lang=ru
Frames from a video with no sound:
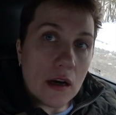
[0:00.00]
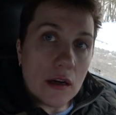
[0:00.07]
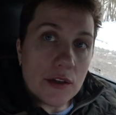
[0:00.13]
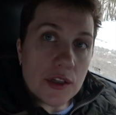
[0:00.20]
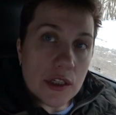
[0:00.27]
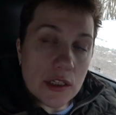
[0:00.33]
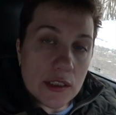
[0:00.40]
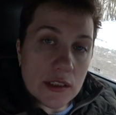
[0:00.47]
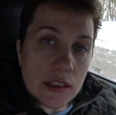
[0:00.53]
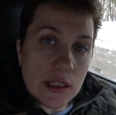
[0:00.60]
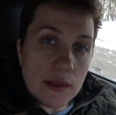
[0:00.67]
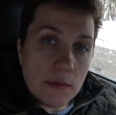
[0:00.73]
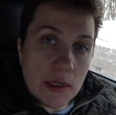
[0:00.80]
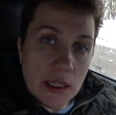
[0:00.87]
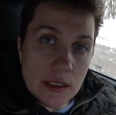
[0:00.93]
Через
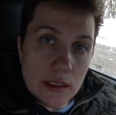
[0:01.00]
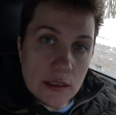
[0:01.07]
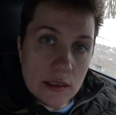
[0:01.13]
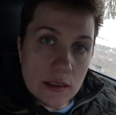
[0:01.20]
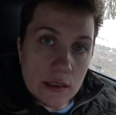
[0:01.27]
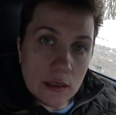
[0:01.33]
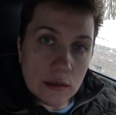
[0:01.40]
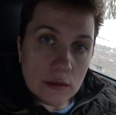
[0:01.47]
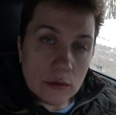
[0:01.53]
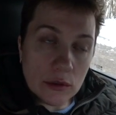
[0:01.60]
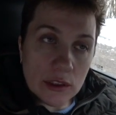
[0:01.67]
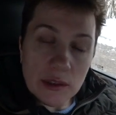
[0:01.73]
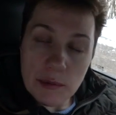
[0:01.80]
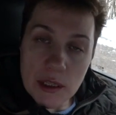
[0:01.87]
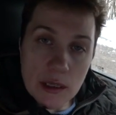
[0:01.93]
три месяца, ну
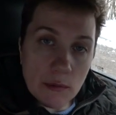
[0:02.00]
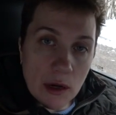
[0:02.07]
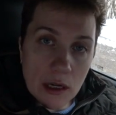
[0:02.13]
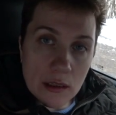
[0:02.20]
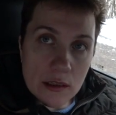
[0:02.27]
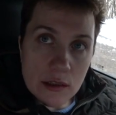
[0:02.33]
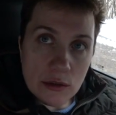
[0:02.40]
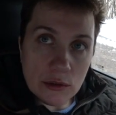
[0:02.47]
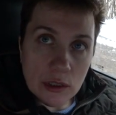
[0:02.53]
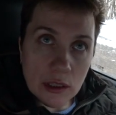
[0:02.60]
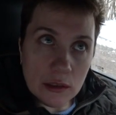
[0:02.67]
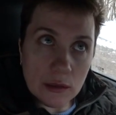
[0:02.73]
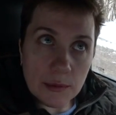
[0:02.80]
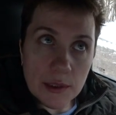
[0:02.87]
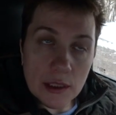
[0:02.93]
это минимальный срок, я
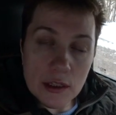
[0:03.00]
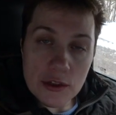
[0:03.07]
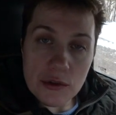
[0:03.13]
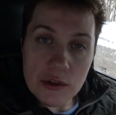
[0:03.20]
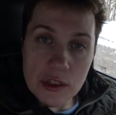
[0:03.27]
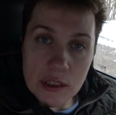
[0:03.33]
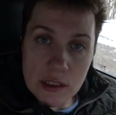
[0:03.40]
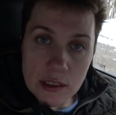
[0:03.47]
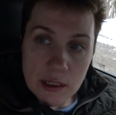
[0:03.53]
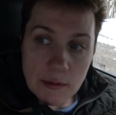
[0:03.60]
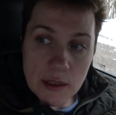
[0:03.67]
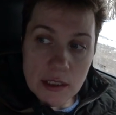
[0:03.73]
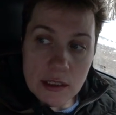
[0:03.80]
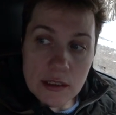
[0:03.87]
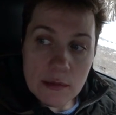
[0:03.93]
так поняла, что через три
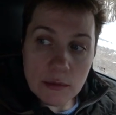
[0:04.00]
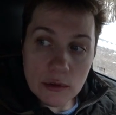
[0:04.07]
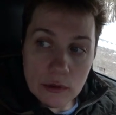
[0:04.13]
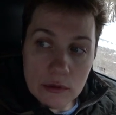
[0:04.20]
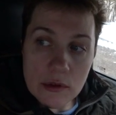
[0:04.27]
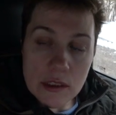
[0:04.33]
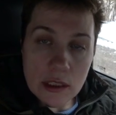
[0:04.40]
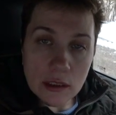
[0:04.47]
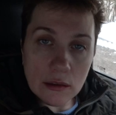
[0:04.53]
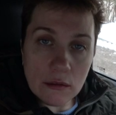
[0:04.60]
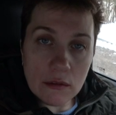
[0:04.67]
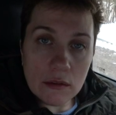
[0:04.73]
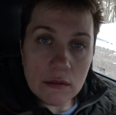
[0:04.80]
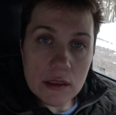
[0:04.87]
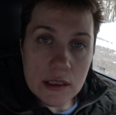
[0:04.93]
месяца будут
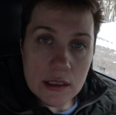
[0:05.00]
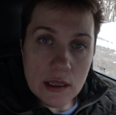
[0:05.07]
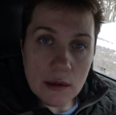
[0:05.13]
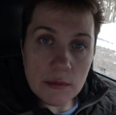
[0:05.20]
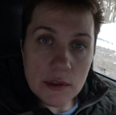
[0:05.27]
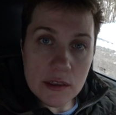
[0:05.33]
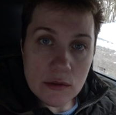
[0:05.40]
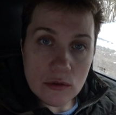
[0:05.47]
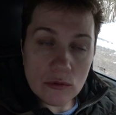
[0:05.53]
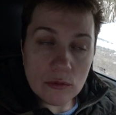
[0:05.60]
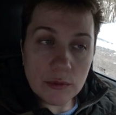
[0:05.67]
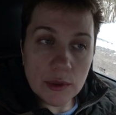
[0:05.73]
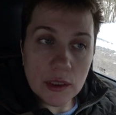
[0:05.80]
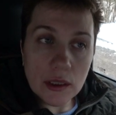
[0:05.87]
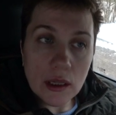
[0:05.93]
устанавливать сами
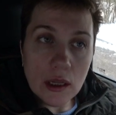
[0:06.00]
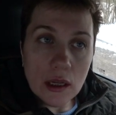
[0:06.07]
зубы,